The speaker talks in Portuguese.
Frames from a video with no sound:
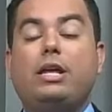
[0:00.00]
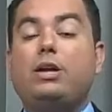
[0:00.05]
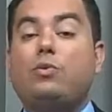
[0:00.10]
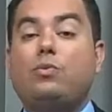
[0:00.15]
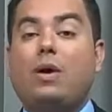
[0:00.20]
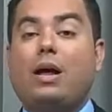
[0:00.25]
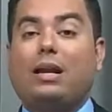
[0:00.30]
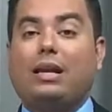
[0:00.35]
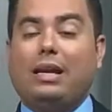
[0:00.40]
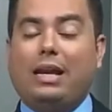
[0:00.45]
E
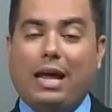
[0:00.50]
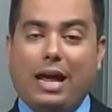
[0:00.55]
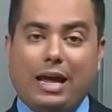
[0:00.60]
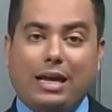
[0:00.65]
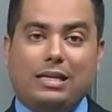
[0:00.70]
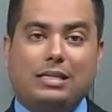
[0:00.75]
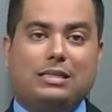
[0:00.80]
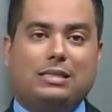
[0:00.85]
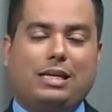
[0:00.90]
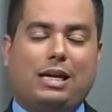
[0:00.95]
uma
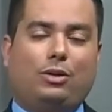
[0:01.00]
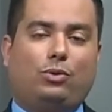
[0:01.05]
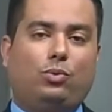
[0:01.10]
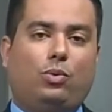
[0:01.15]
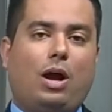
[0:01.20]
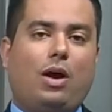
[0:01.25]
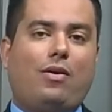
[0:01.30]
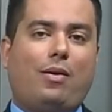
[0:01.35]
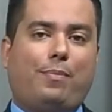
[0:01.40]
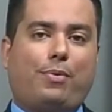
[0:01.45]
lei
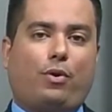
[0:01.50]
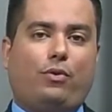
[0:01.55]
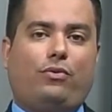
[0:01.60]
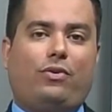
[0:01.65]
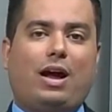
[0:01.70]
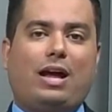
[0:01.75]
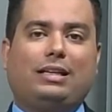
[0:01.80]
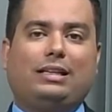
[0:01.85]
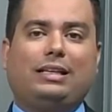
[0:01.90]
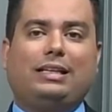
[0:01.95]
estadual
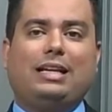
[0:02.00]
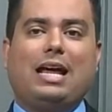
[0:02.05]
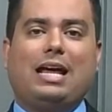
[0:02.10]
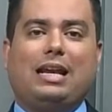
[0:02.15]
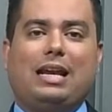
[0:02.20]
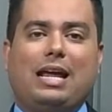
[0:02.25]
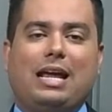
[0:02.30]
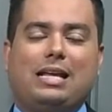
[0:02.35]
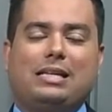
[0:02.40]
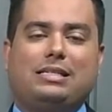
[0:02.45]
aprovada na
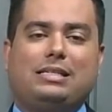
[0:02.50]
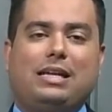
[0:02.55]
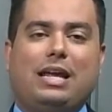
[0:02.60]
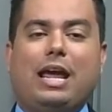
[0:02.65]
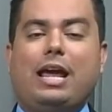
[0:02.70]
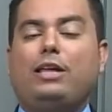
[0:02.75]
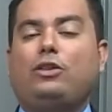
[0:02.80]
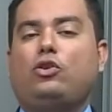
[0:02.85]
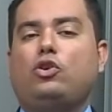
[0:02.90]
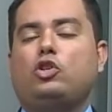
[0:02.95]
Lese
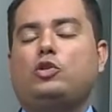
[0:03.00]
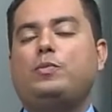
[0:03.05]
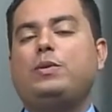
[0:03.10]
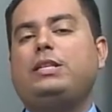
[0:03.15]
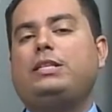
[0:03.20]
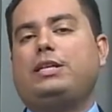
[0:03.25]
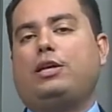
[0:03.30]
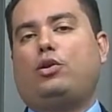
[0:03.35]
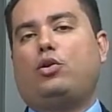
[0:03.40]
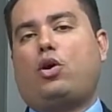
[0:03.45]
em
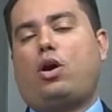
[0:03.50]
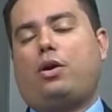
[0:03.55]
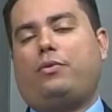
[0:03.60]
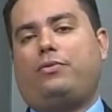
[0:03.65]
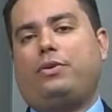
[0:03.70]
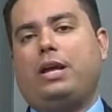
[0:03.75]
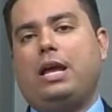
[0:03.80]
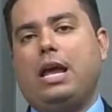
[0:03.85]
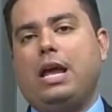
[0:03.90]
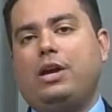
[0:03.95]

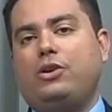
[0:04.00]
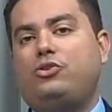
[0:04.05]
2019